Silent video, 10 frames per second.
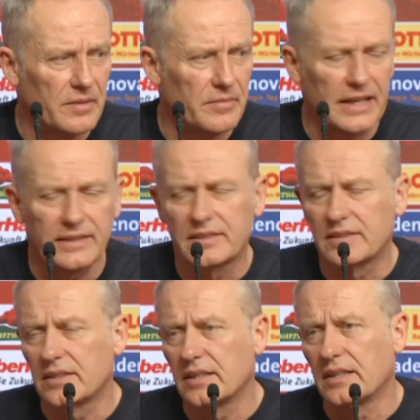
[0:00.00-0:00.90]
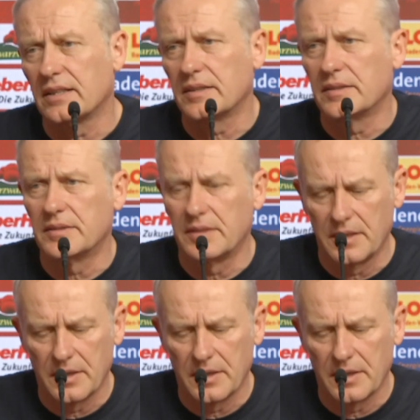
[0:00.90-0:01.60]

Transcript: im Netz äh, äh,